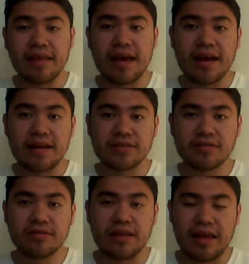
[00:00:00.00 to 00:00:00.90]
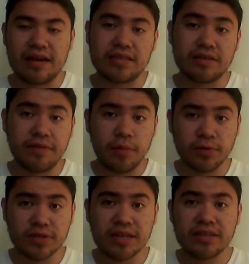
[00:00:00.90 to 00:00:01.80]
de Allison, la de las ya
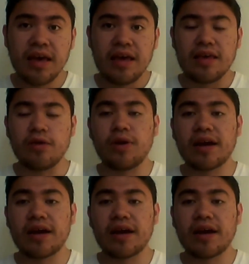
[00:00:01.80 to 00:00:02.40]
famosas, y